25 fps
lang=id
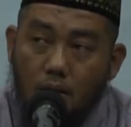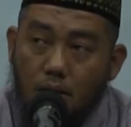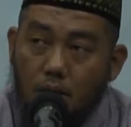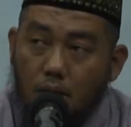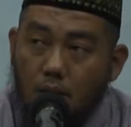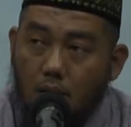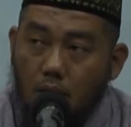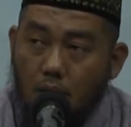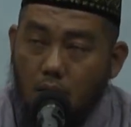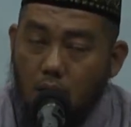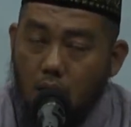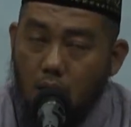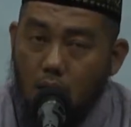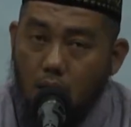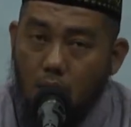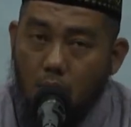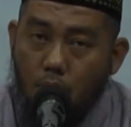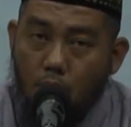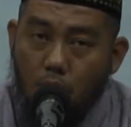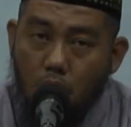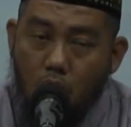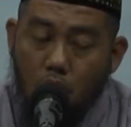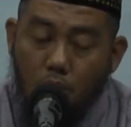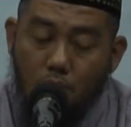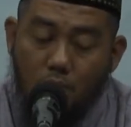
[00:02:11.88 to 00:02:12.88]

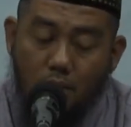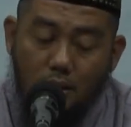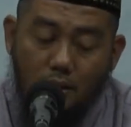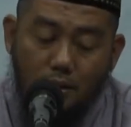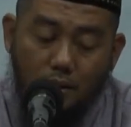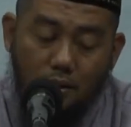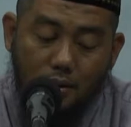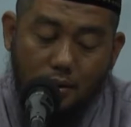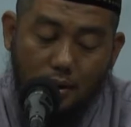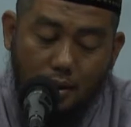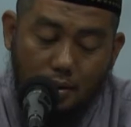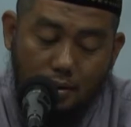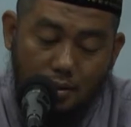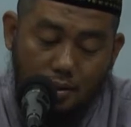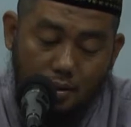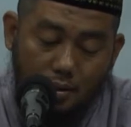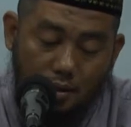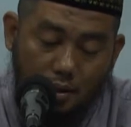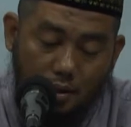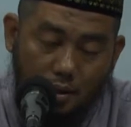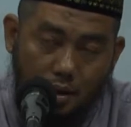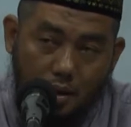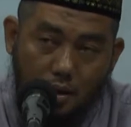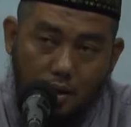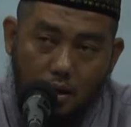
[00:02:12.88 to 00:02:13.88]
Terkadang beliau meringkas,
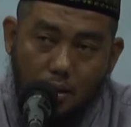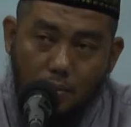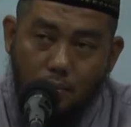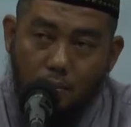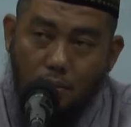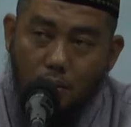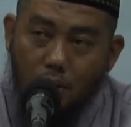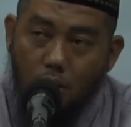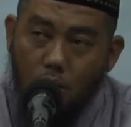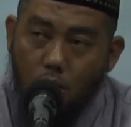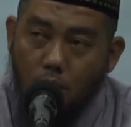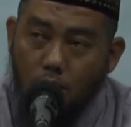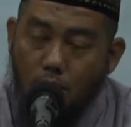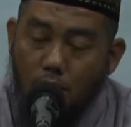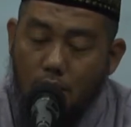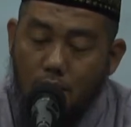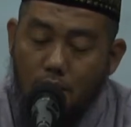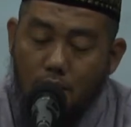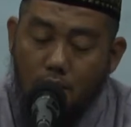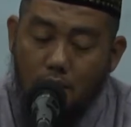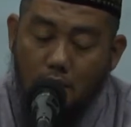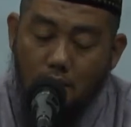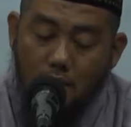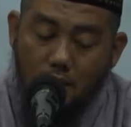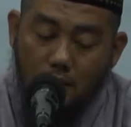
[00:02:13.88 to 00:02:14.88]
terkadang beliau
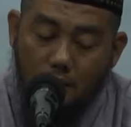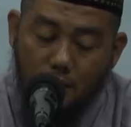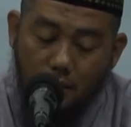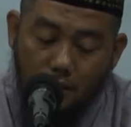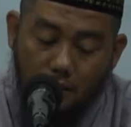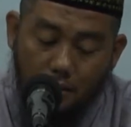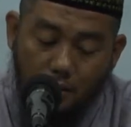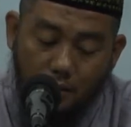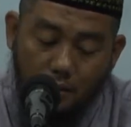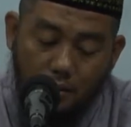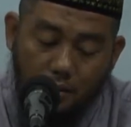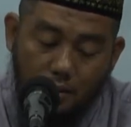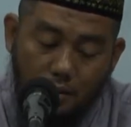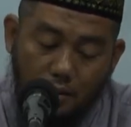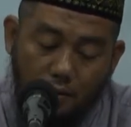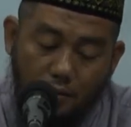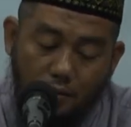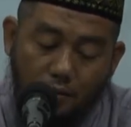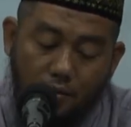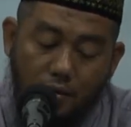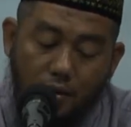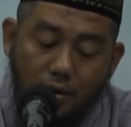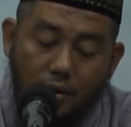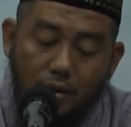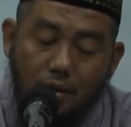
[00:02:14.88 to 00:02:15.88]
panjangkan
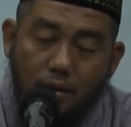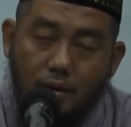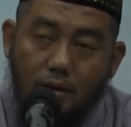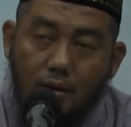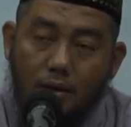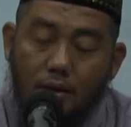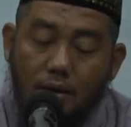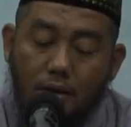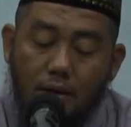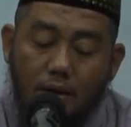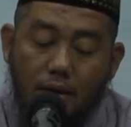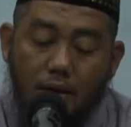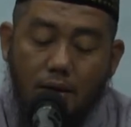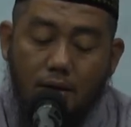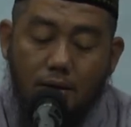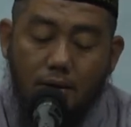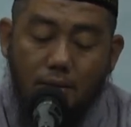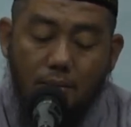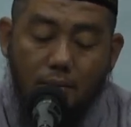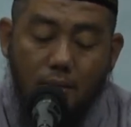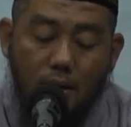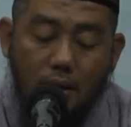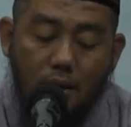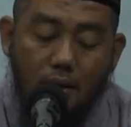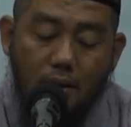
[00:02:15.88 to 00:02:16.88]
fi dzikri
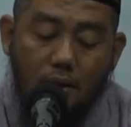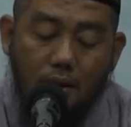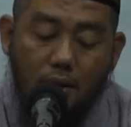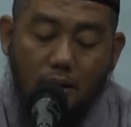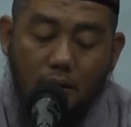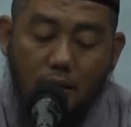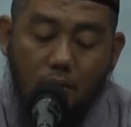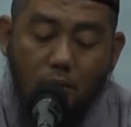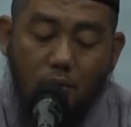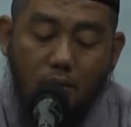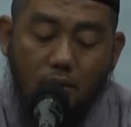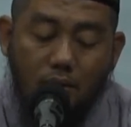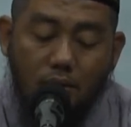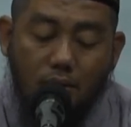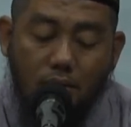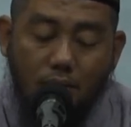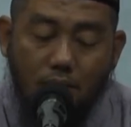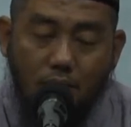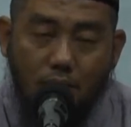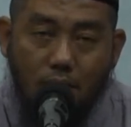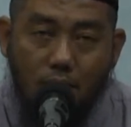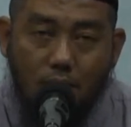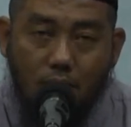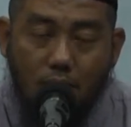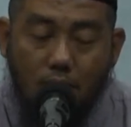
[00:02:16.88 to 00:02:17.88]
asma'ihi wa
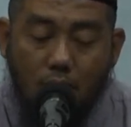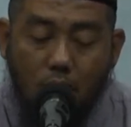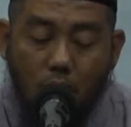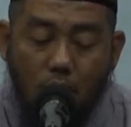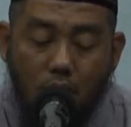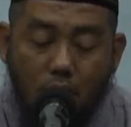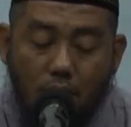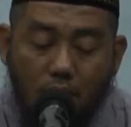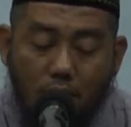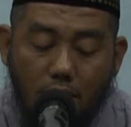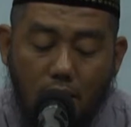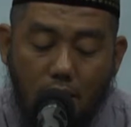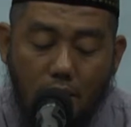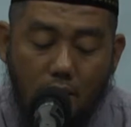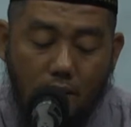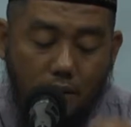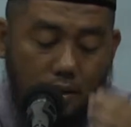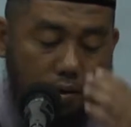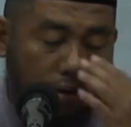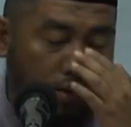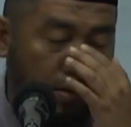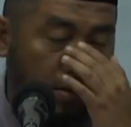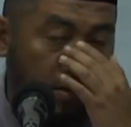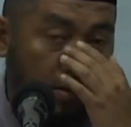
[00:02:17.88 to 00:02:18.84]
sifatihi wa af'alihi.